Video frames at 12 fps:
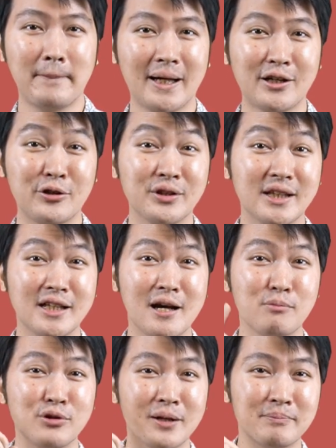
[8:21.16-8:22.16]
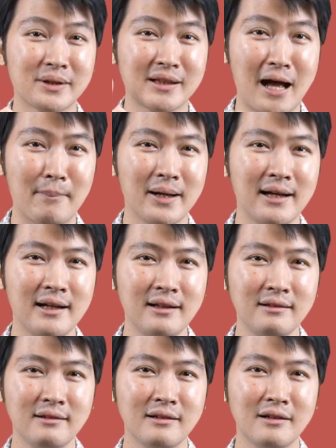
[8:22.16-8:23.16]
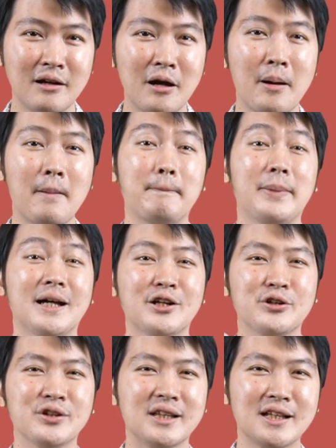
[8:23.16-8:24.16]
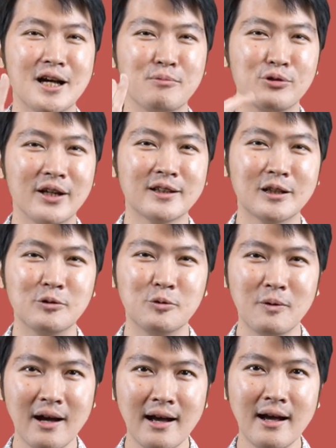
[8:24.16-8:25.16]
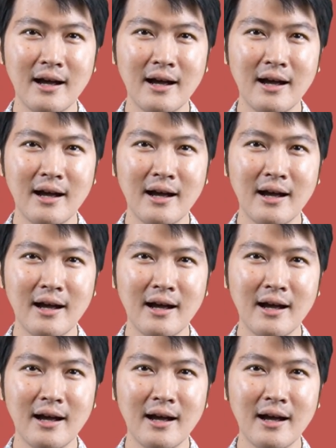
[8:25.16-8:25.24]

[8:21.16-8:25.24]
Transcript: periode tiga bulan pertama, periode tiga bulan kedua,